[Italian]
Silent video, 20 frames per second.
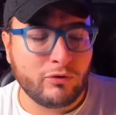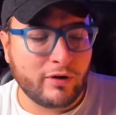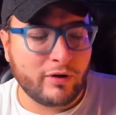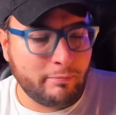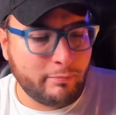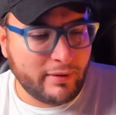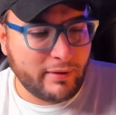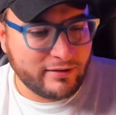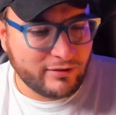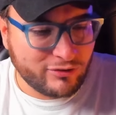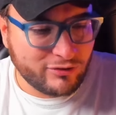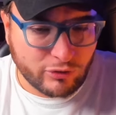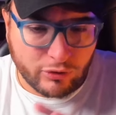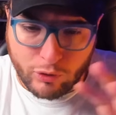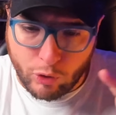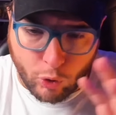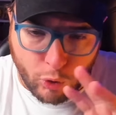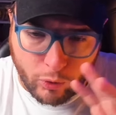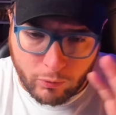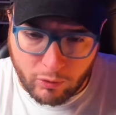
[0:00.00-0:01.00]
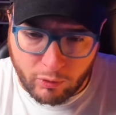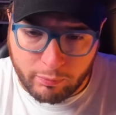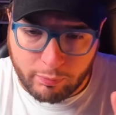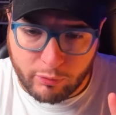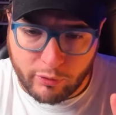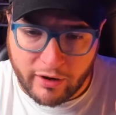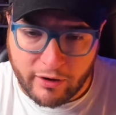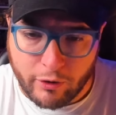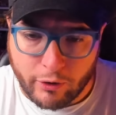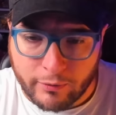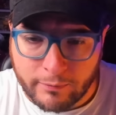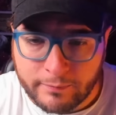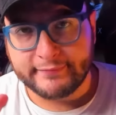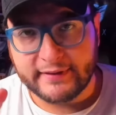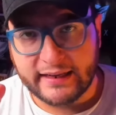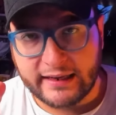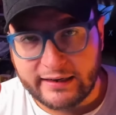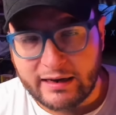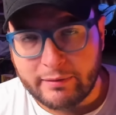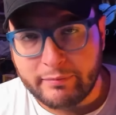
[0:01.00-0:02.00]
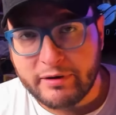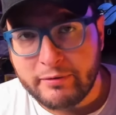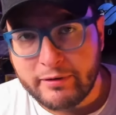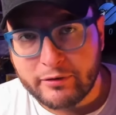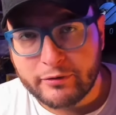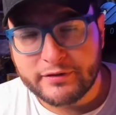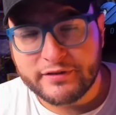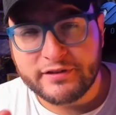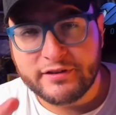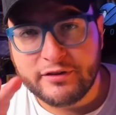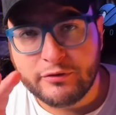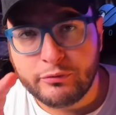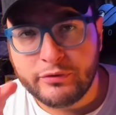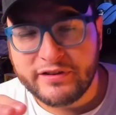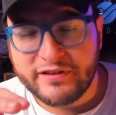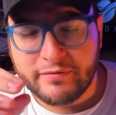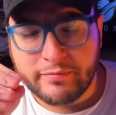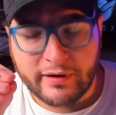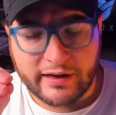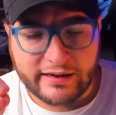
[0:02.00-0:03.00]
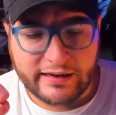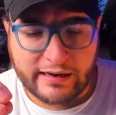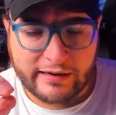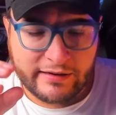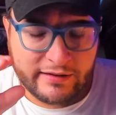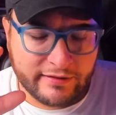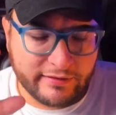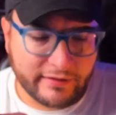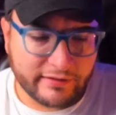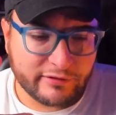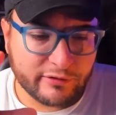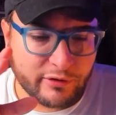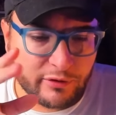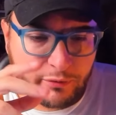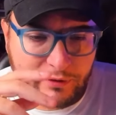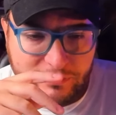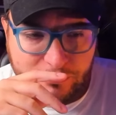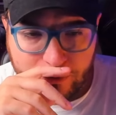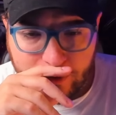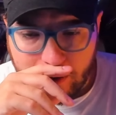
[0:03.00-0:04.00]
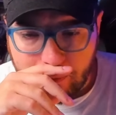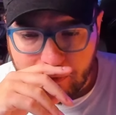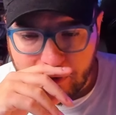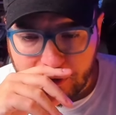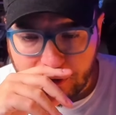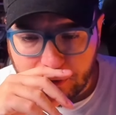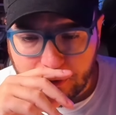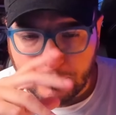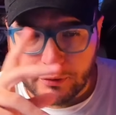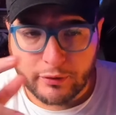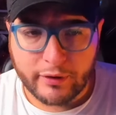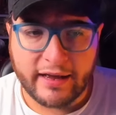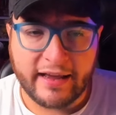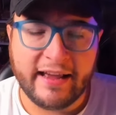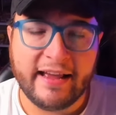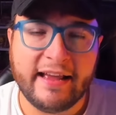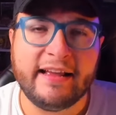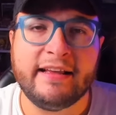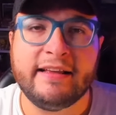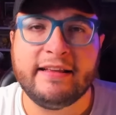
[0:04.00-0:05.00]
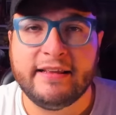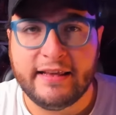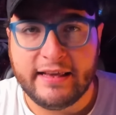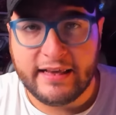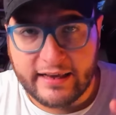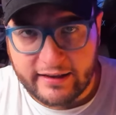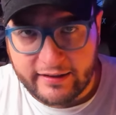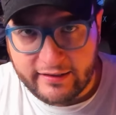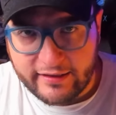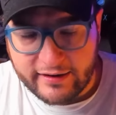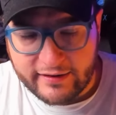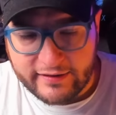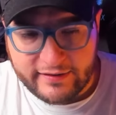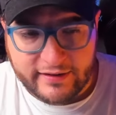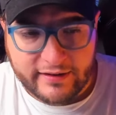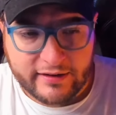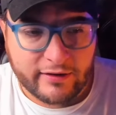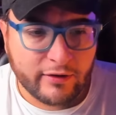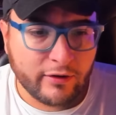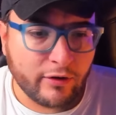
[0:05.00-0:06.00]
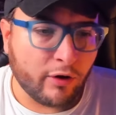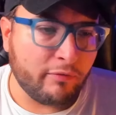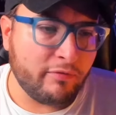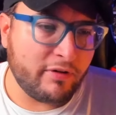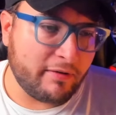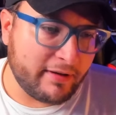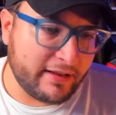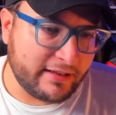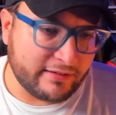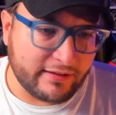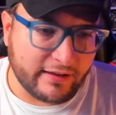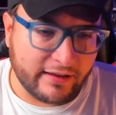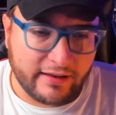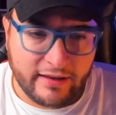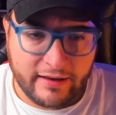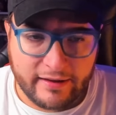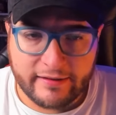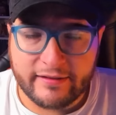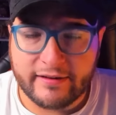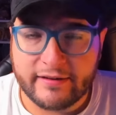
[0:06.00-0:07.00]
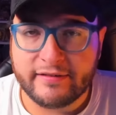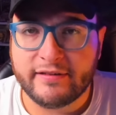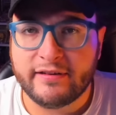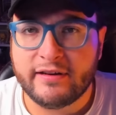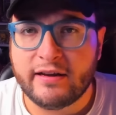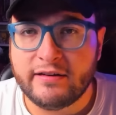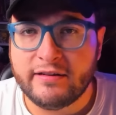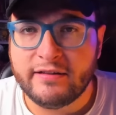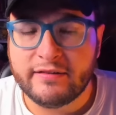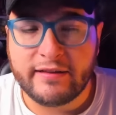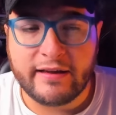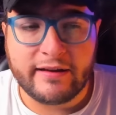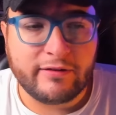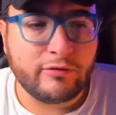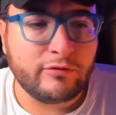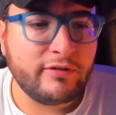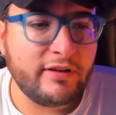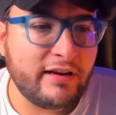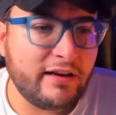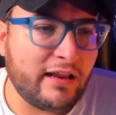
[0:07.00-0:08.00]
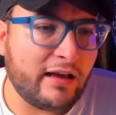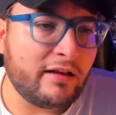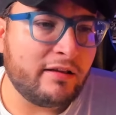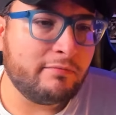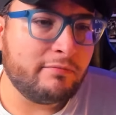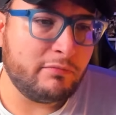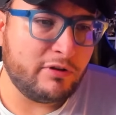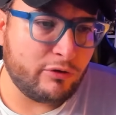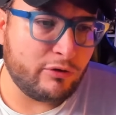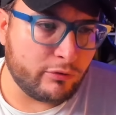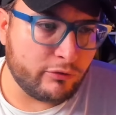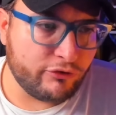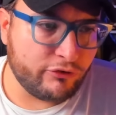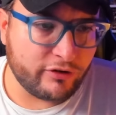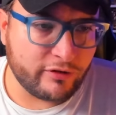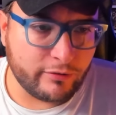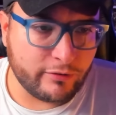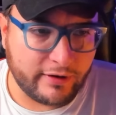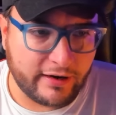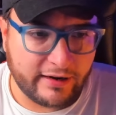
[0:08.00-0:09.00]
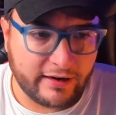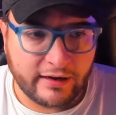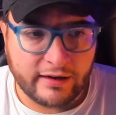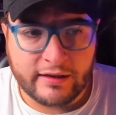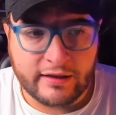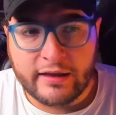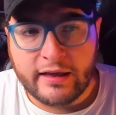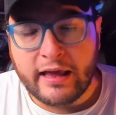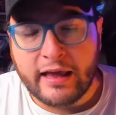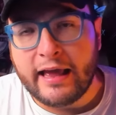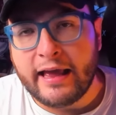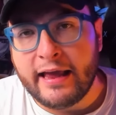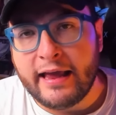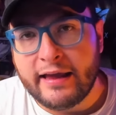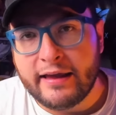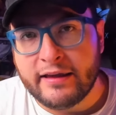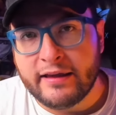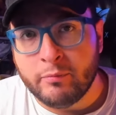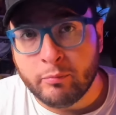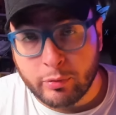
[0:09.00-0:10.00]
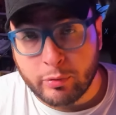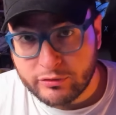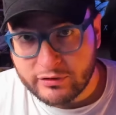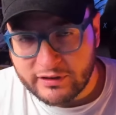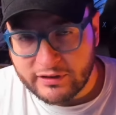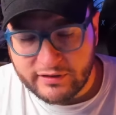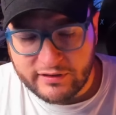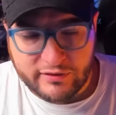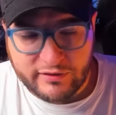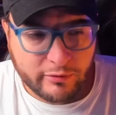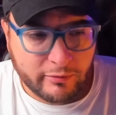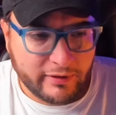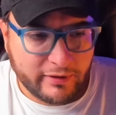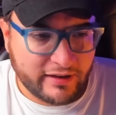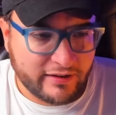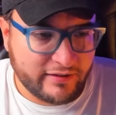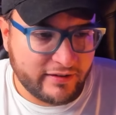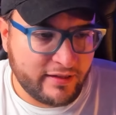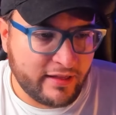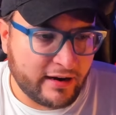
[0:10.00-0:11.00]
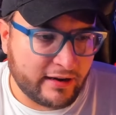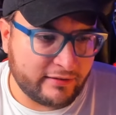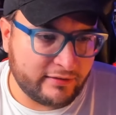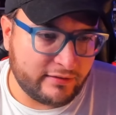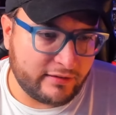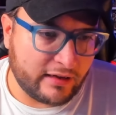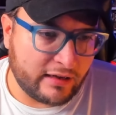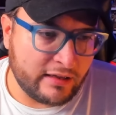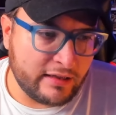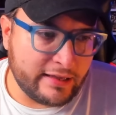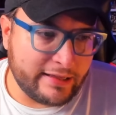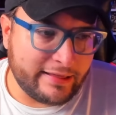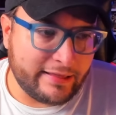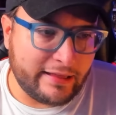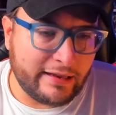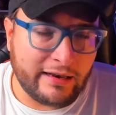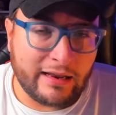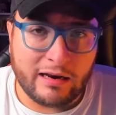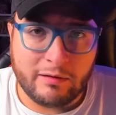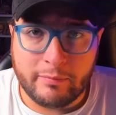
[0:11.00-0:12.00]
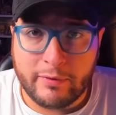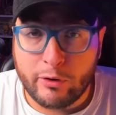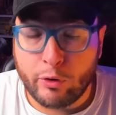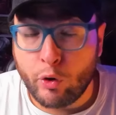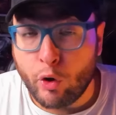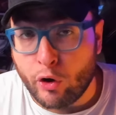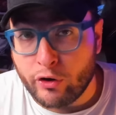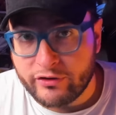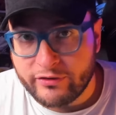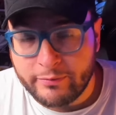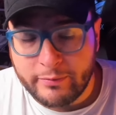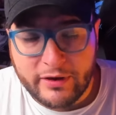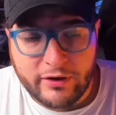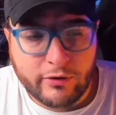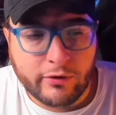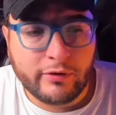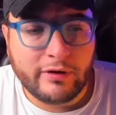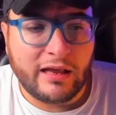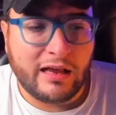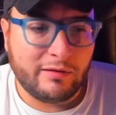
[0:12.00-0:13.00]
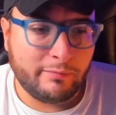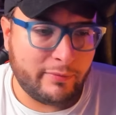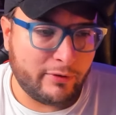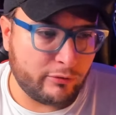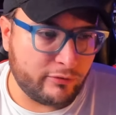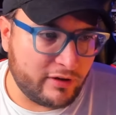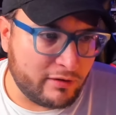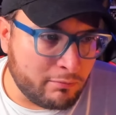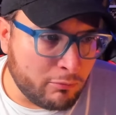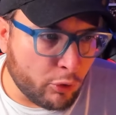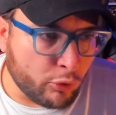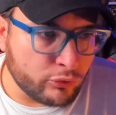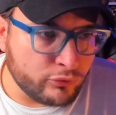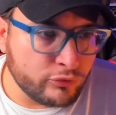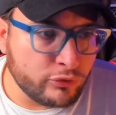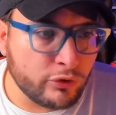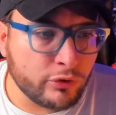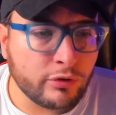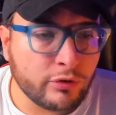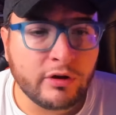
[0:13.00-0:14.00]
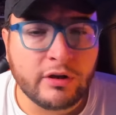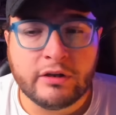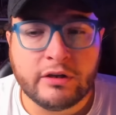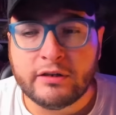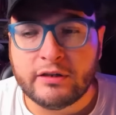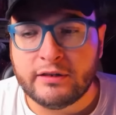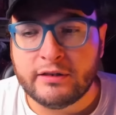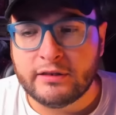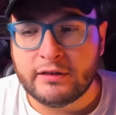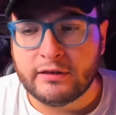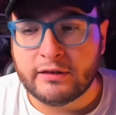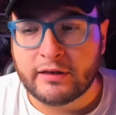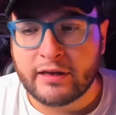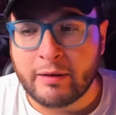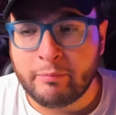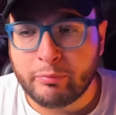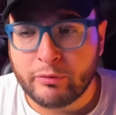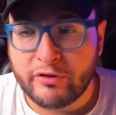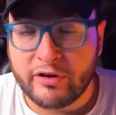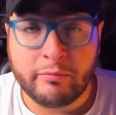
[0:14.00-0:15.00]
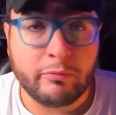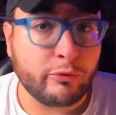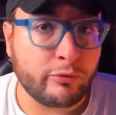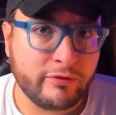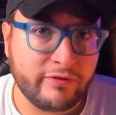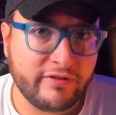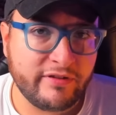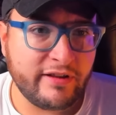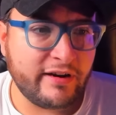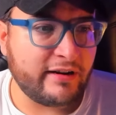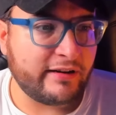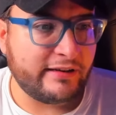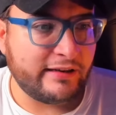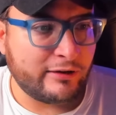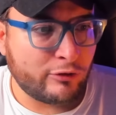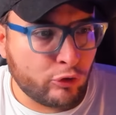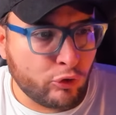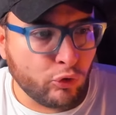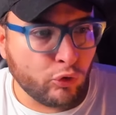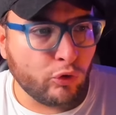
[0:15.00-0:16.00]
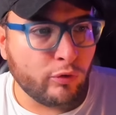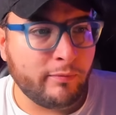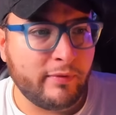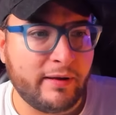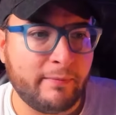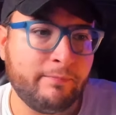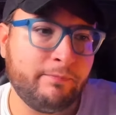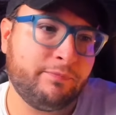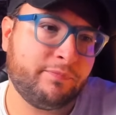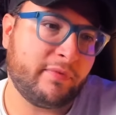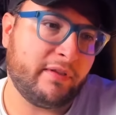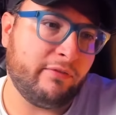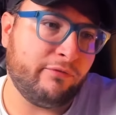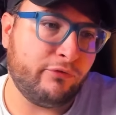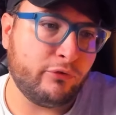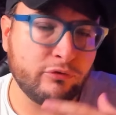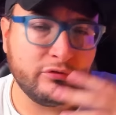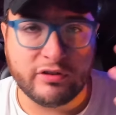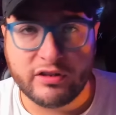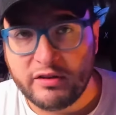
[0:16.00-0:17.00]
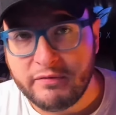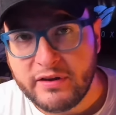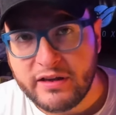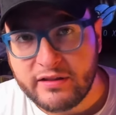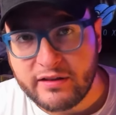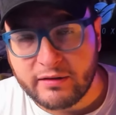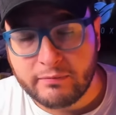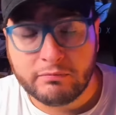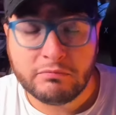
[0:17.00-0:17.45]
che penso o, oppure no. La prima cosa di cui si parla all'interno di questo capitolo è Yggdrasil, ovviamente Yggdrasil all'interno della mitologia norrena è importantissimo perché si tratta dell'albero cosmico, l'albero del mondo, eh, che potremmo considerare come fonte di vita,